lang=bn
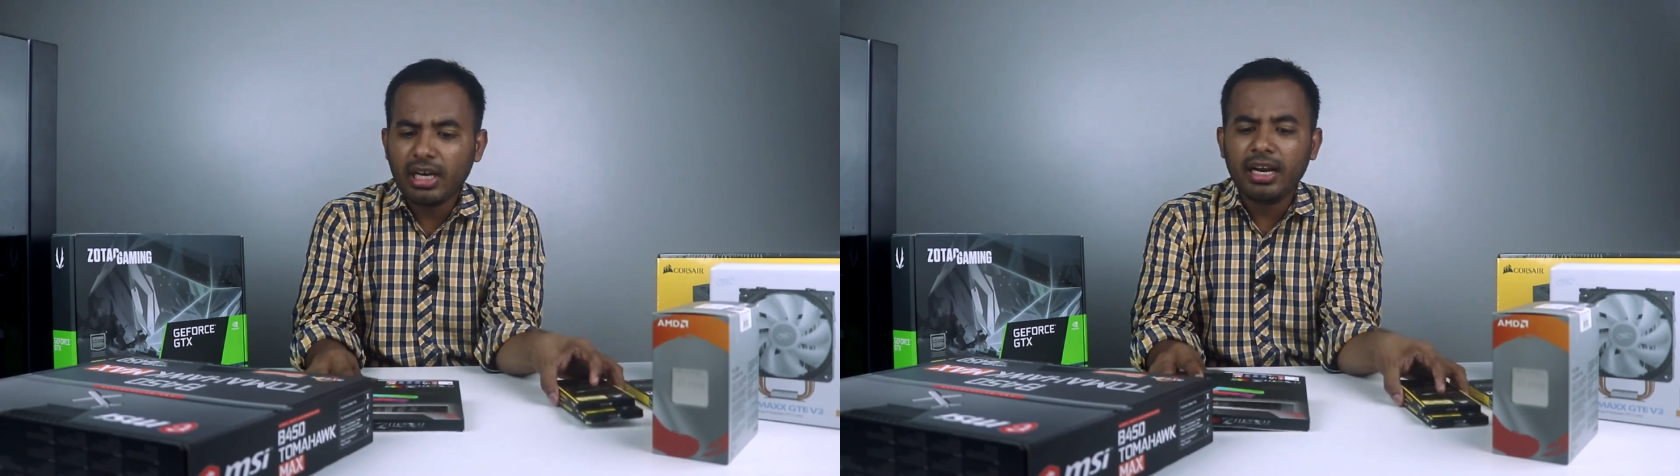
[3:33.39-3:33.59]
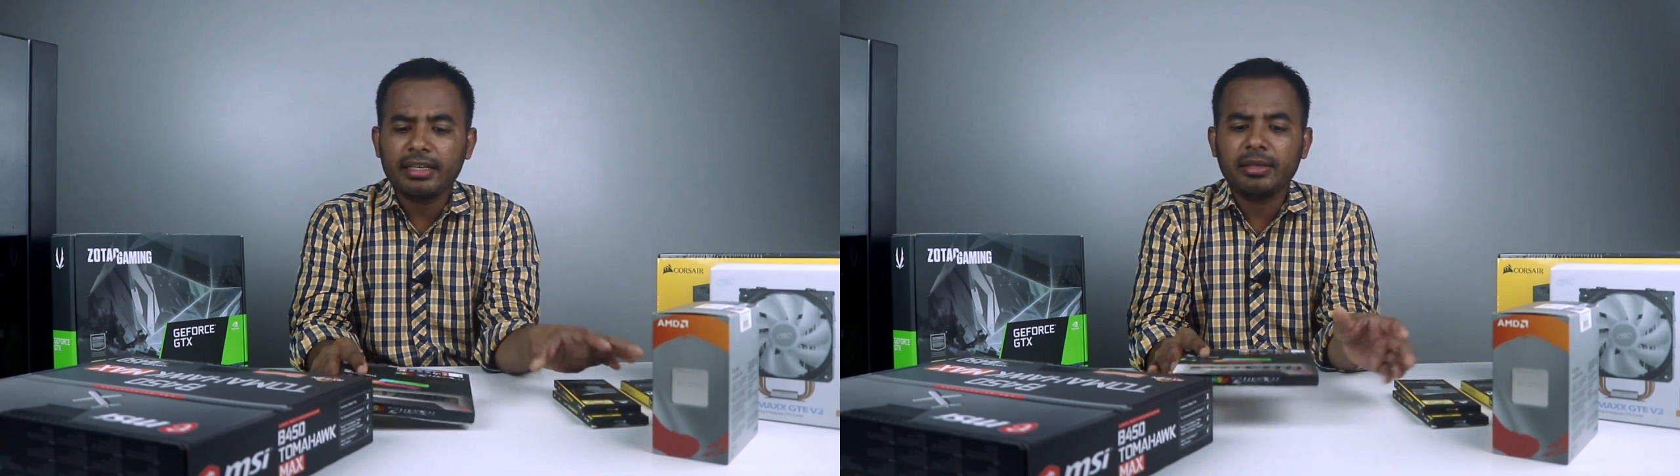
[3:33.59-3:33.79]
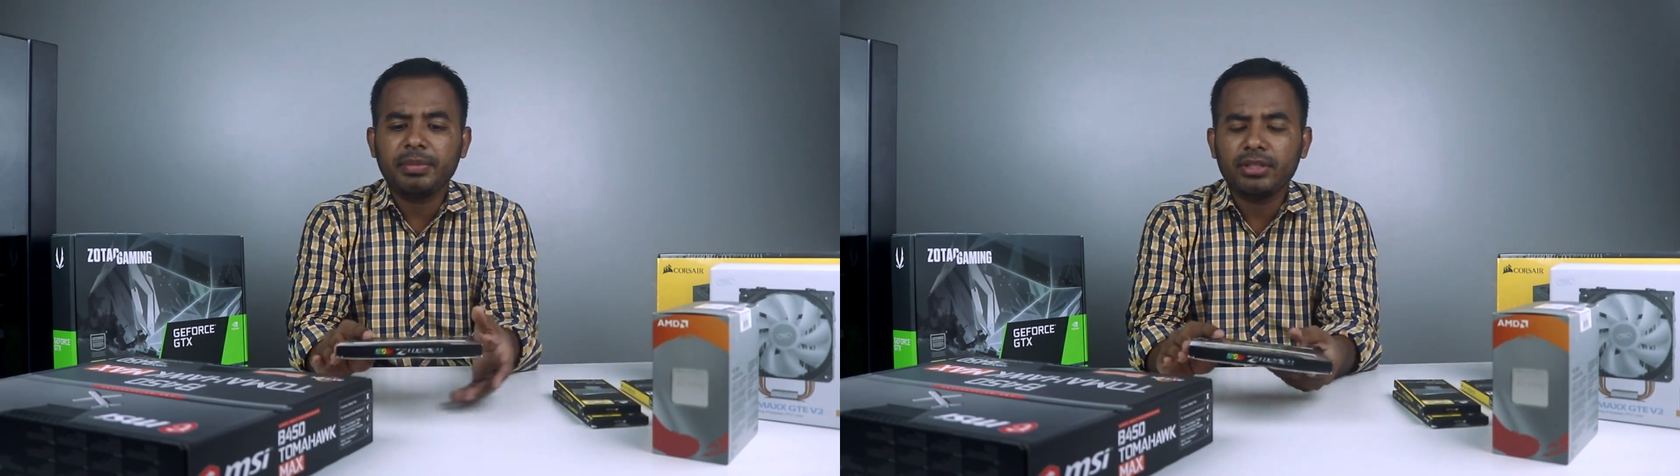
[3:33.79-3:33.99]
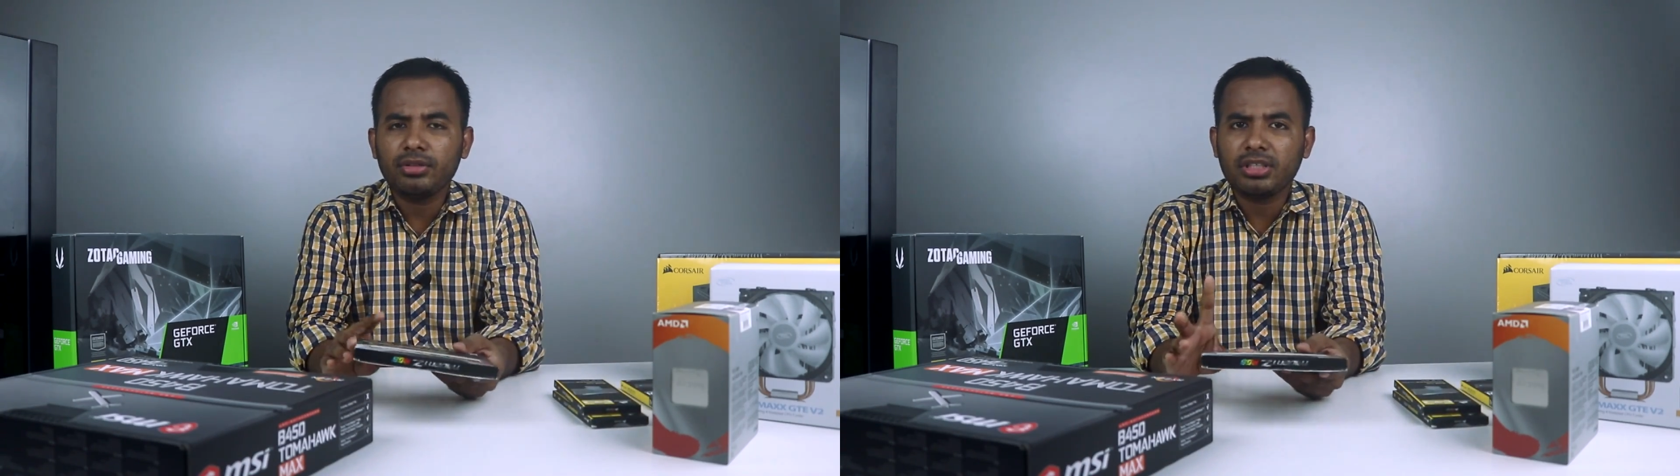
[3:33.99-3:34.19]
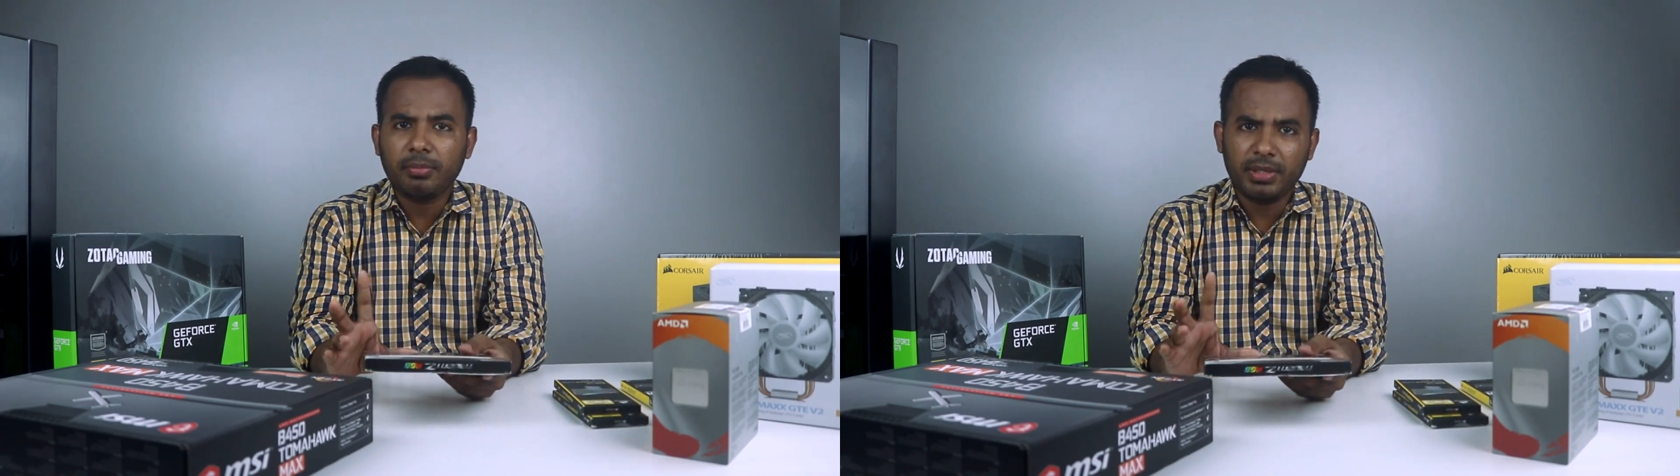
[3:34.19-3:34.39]
টাকা আর এটার প্রাইস
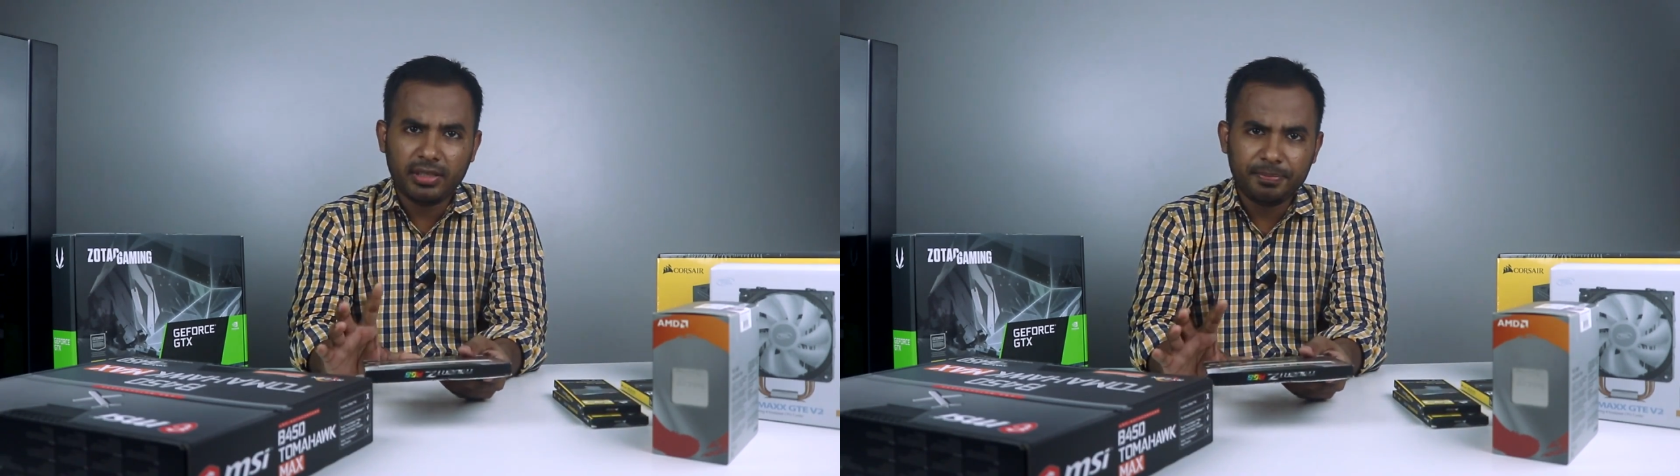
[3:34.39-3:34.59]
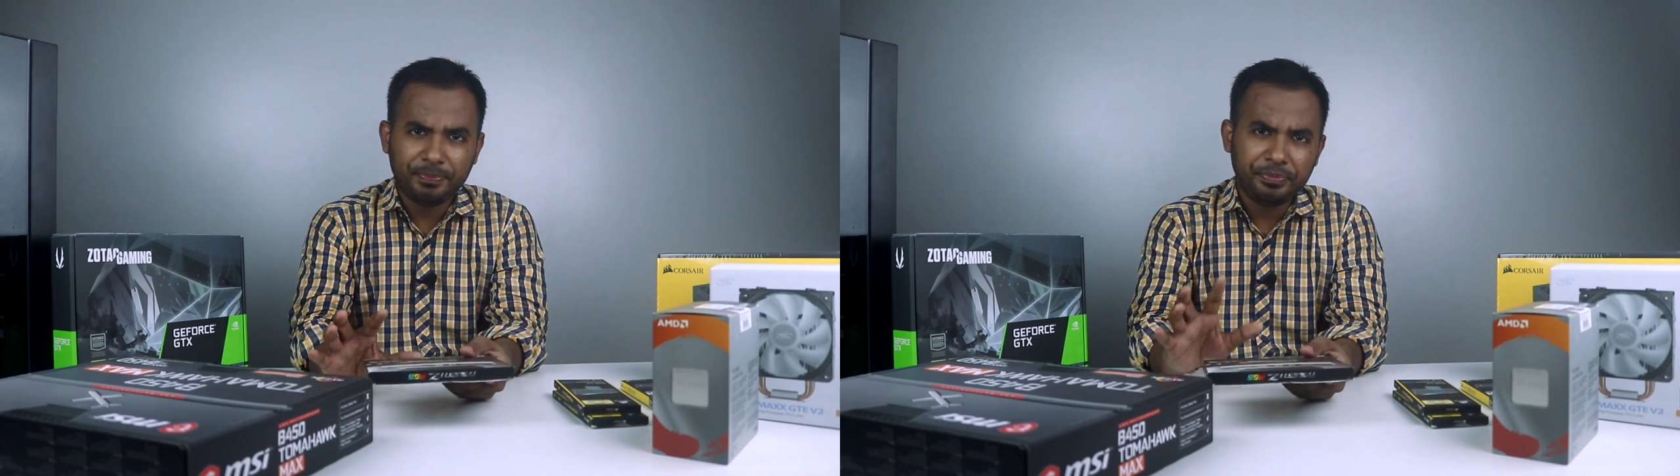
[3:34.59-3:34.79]
হচ্ছে আপনার